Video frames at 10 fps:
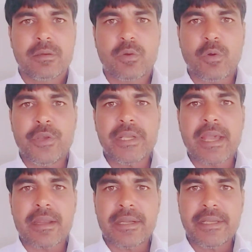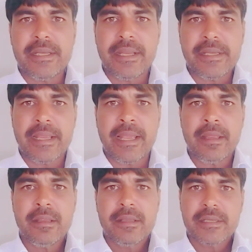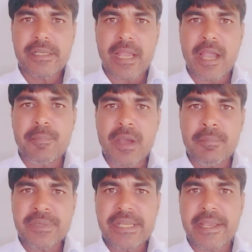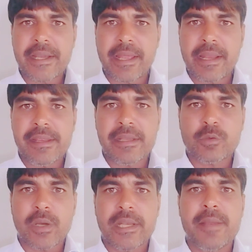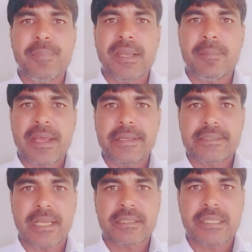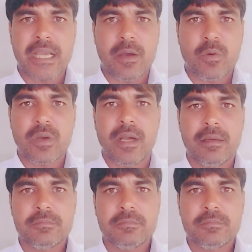कोई गारंटी नहीं है कि अब हम ये कर रहे हैं तो अगले पल हमारे साथ क्या होगा